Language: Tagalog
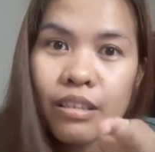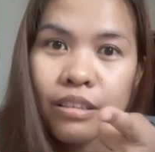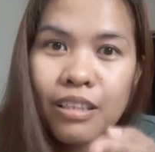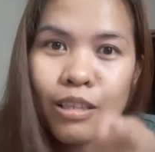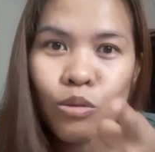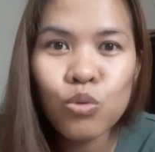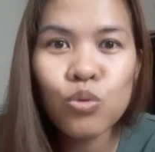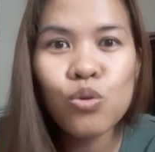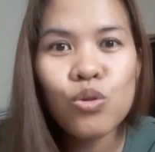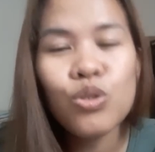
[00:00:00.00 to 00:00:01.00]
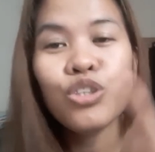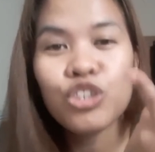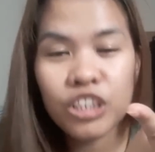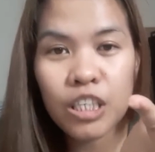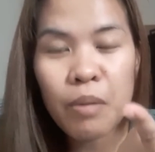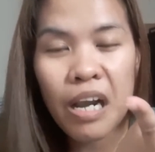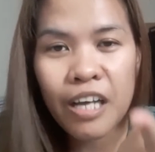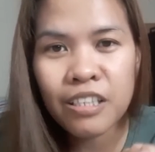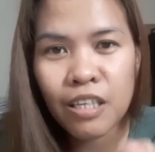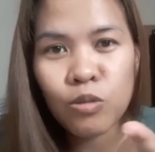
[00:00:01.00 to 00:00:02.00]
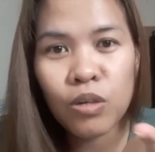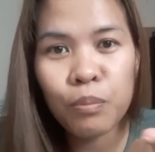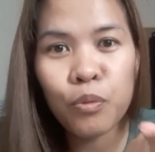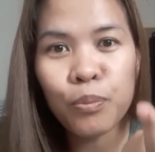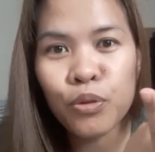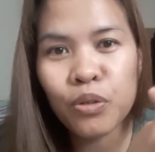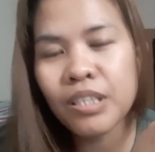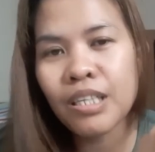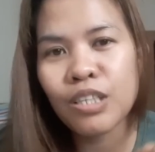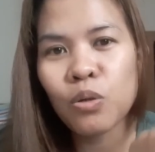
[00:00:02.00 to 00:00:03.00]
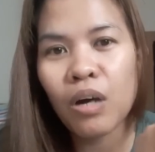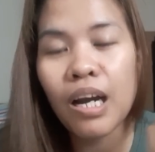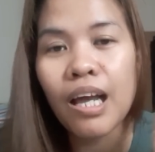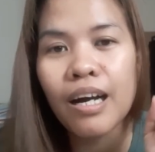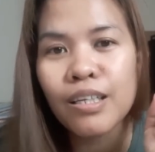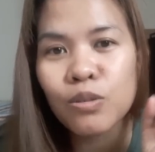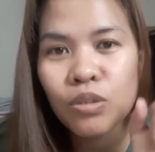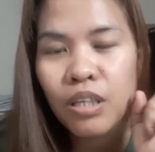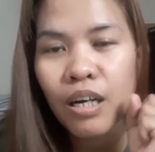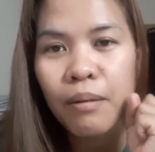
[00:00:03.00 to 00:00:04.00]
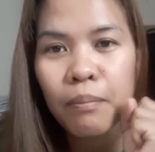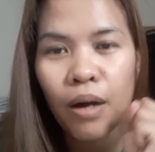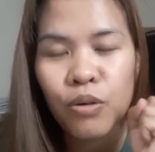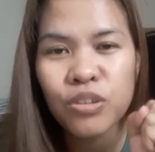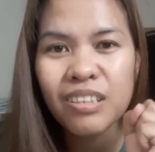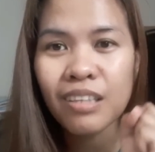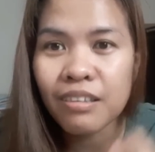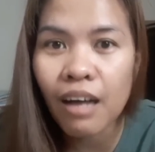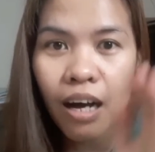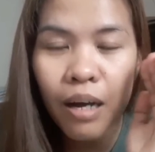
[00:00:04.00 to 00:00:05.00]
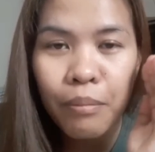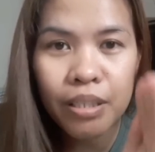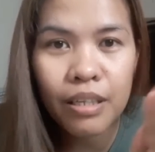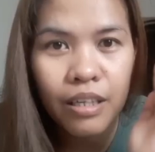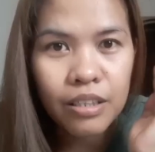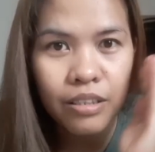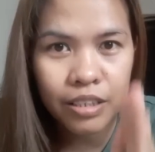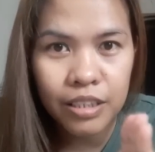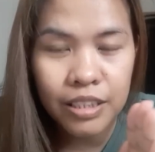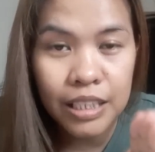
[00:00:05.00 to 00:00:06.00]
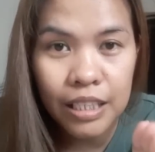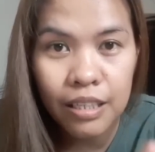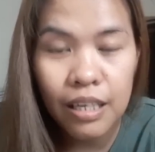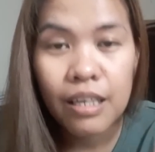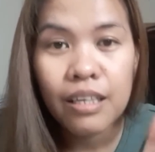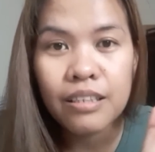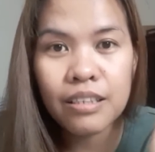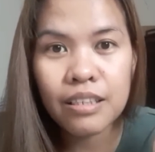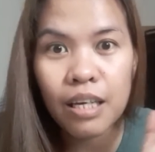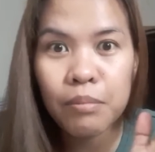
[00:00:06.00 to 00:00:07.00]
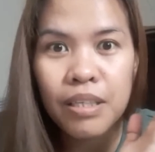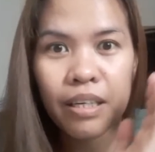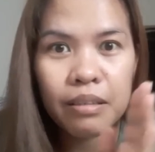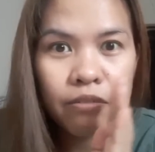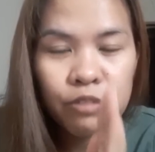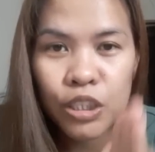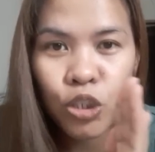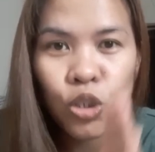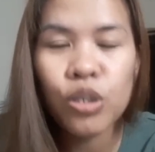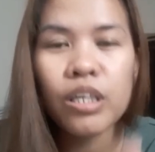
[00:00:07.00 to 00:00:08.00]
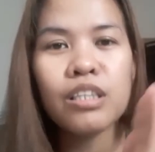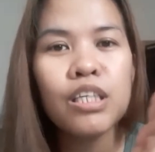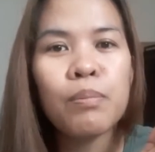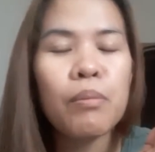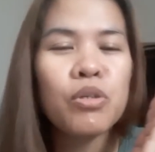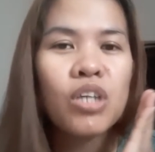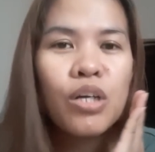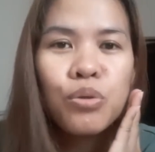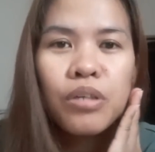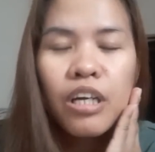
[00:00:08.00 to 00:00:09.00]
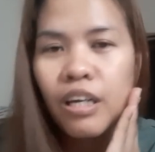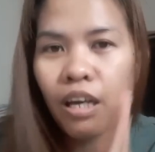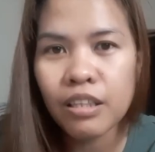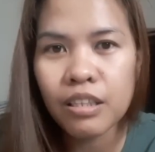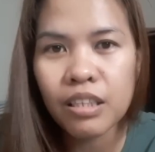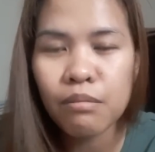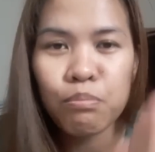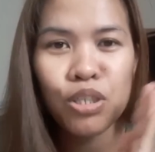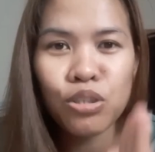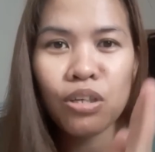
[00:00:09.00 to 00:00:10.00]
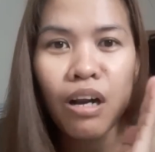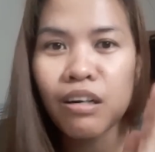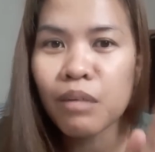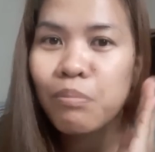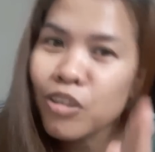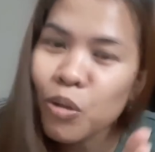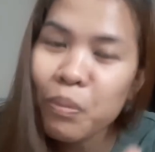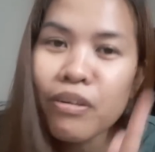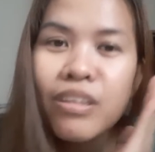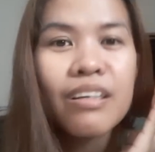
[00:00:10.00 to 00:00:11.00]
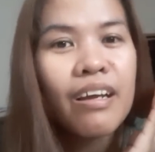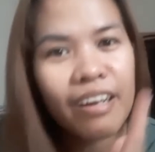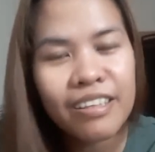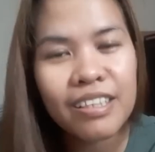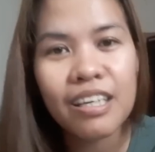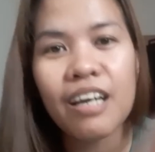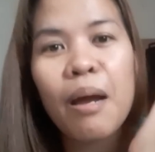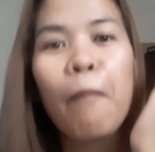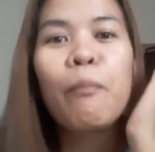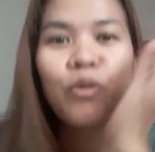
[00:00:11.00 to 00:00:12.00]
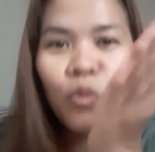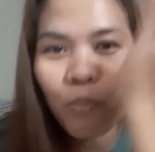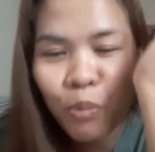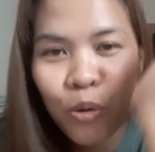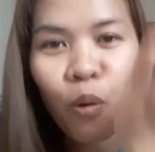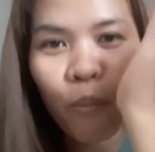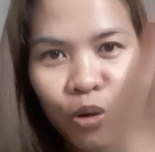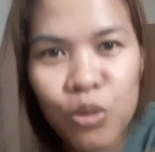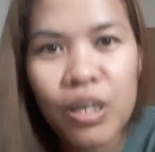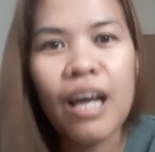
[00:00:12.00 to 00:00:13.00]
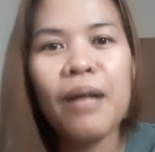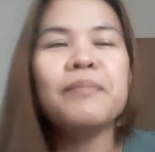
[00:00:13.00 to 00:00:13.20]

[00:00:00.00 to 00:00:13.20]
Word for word: 32GB lang siya. So, napupuno na siya. So, kailangan ko ng bago sa, sa dami ng GC, sa dami ng video na hindi pa masyadong na-edit. Video lang ng video, pero hindi na-edit. Kaya, punong-punong-puno na